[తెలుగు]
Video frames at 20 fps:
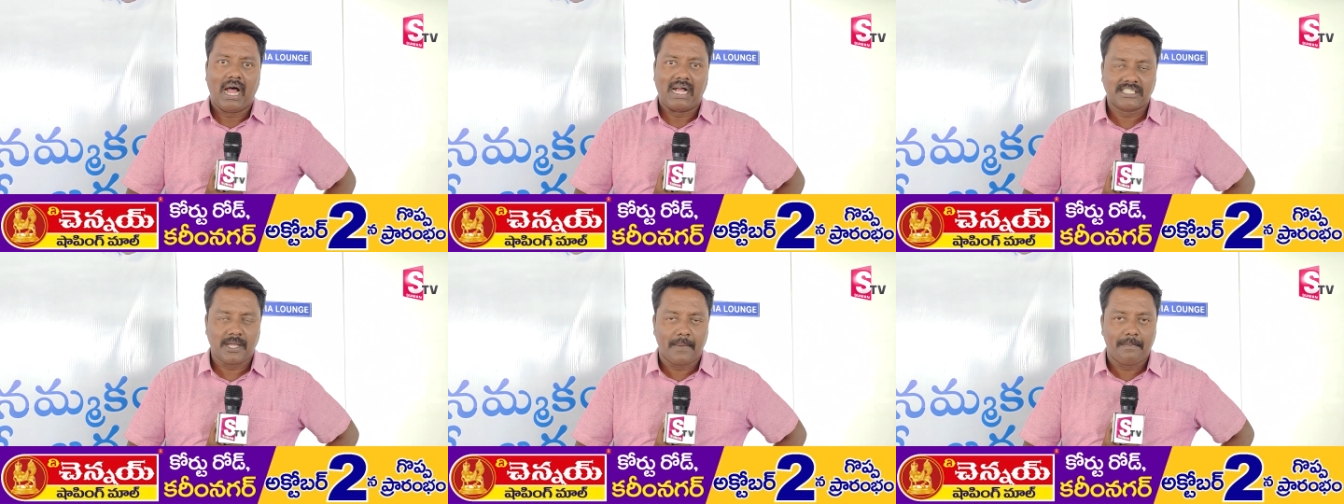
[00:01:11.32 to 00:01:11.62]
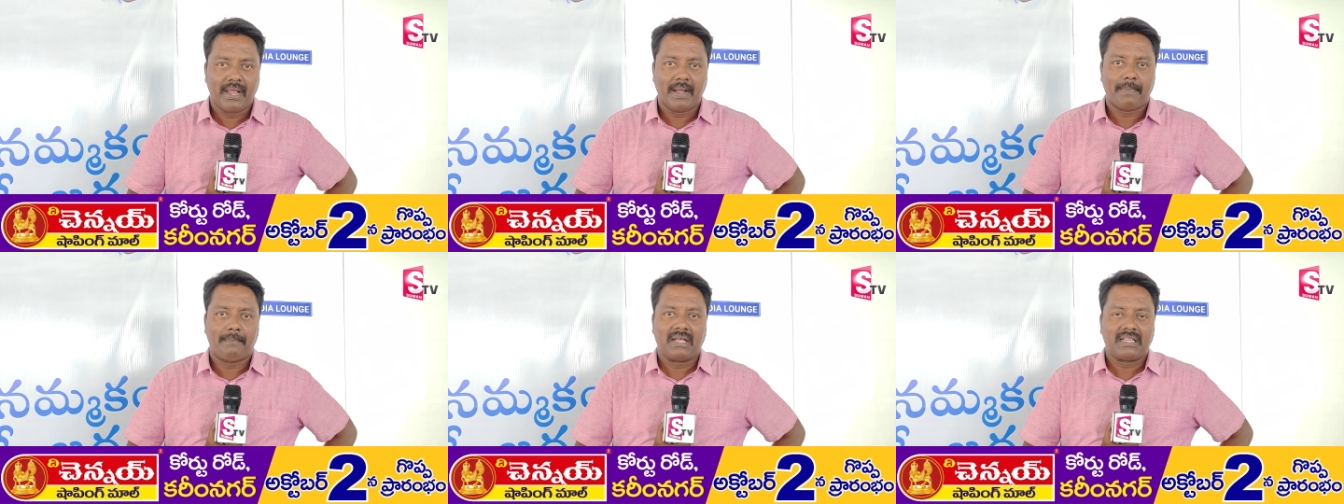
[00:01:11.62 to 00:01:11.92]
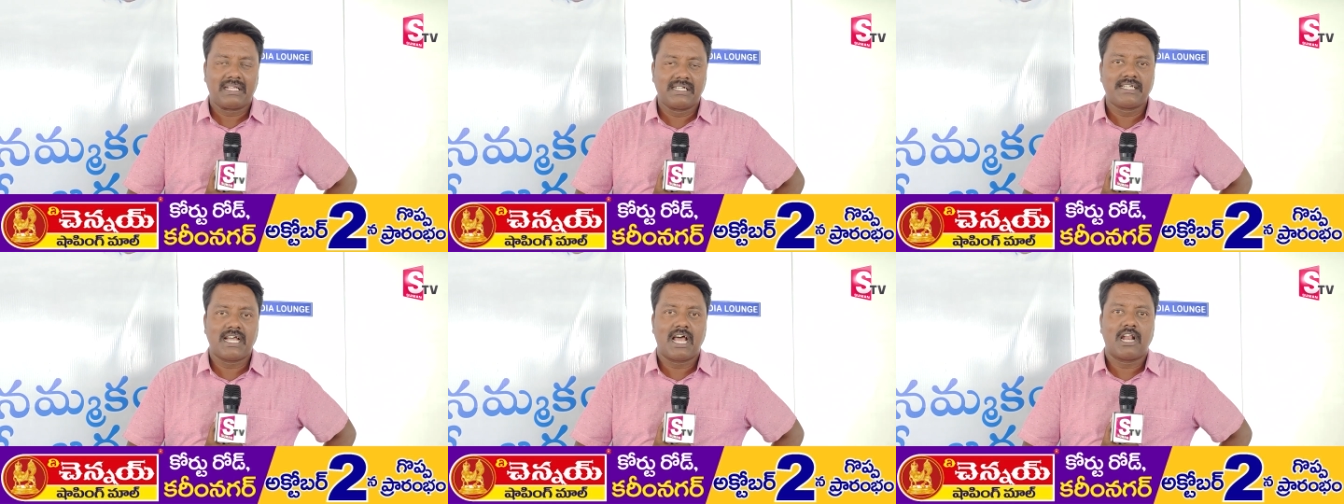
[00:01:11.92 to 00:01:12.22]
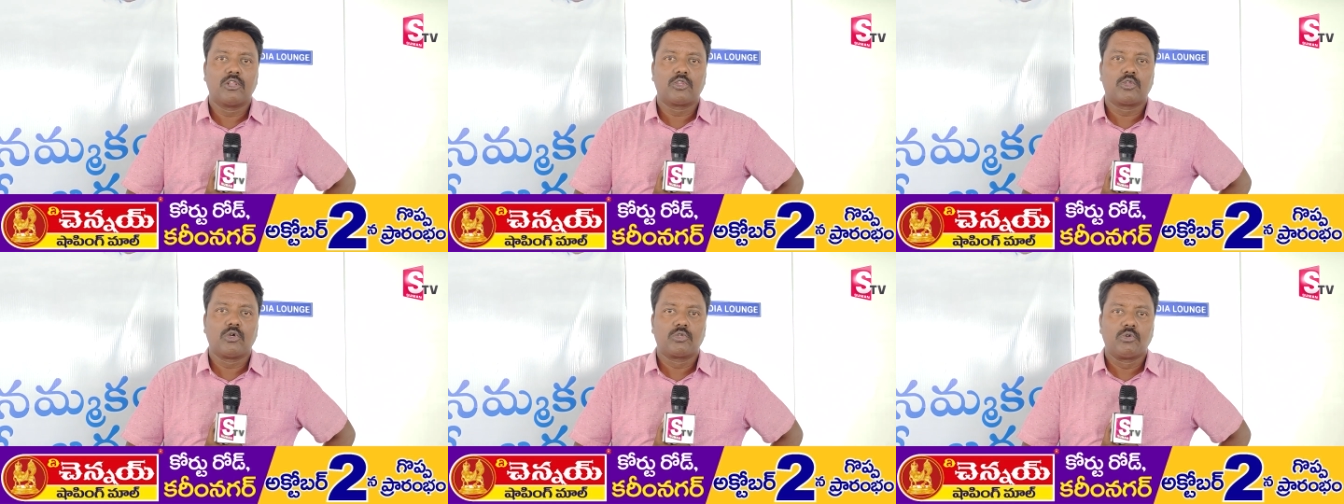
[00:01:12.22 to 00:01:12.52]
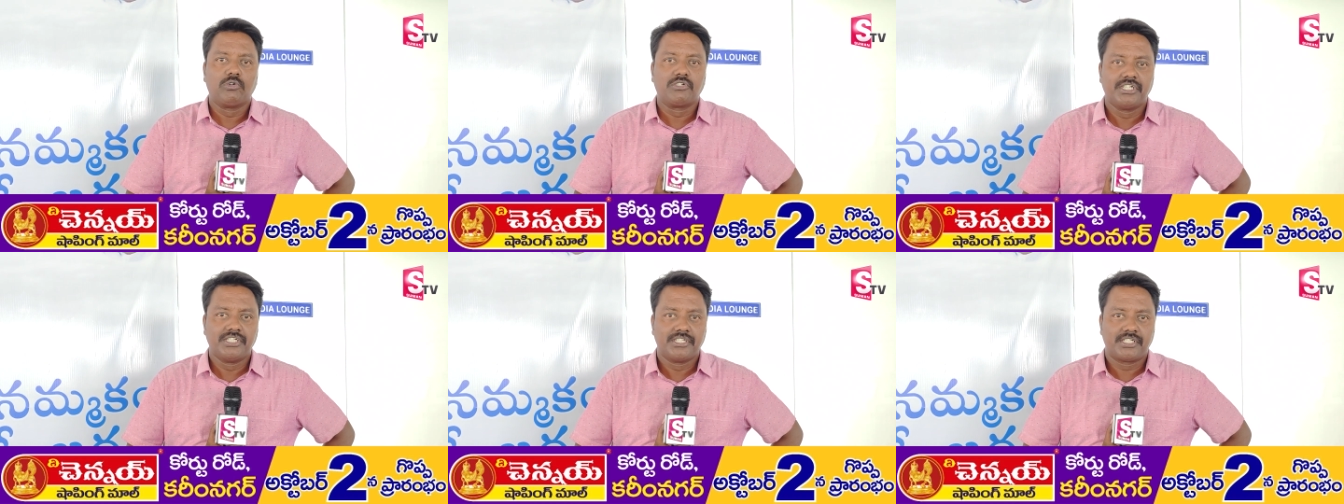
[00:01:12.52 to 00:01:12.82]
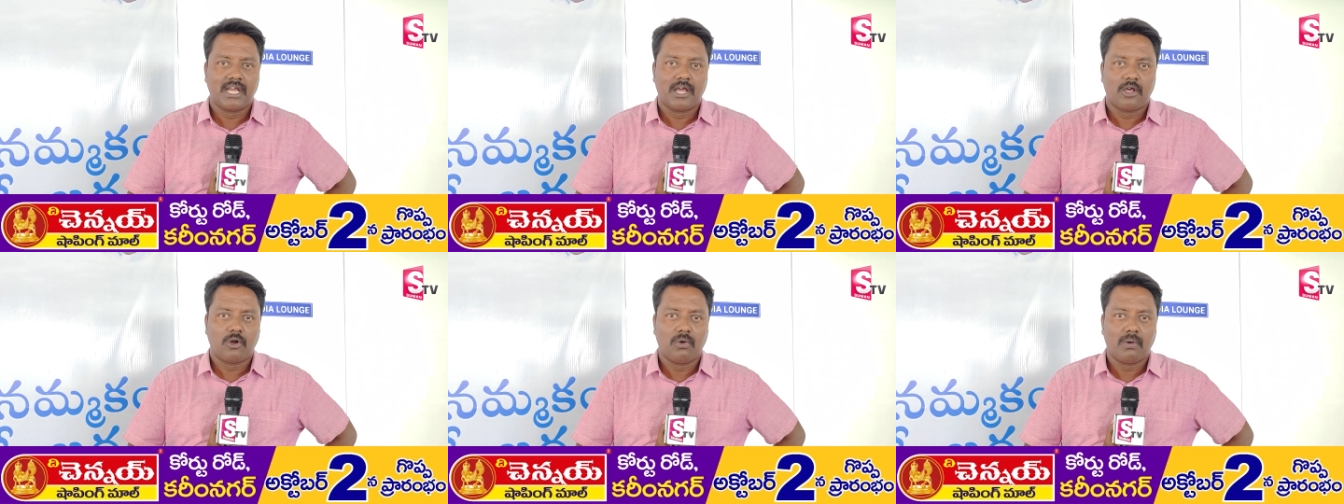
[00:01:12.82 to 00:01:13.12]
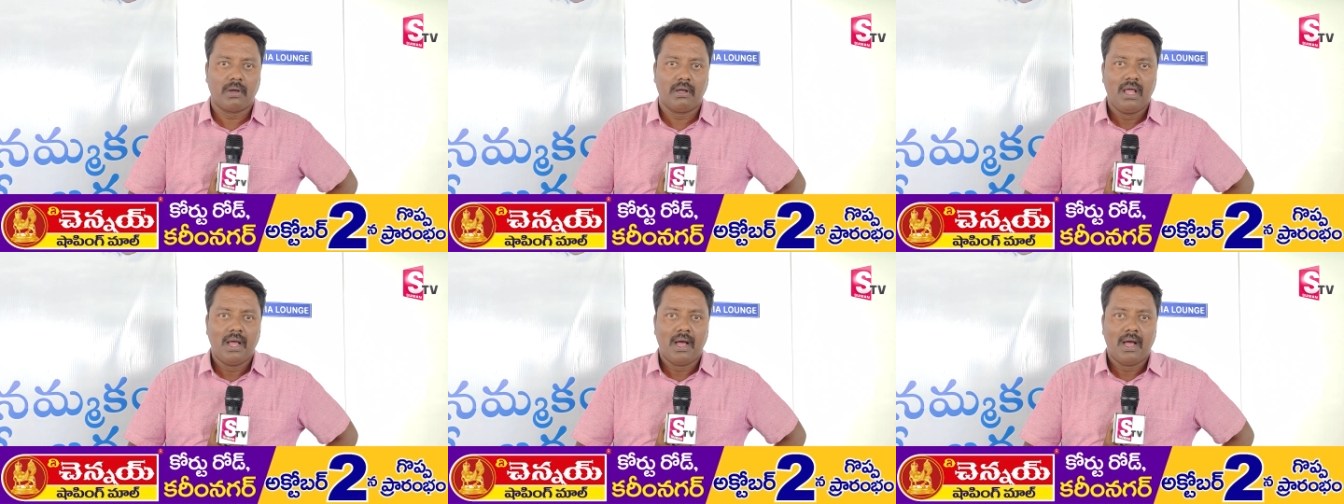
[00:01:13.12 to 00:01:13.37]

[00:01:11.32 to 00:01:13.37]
అసభ్య పదజాలంతో దూషించారు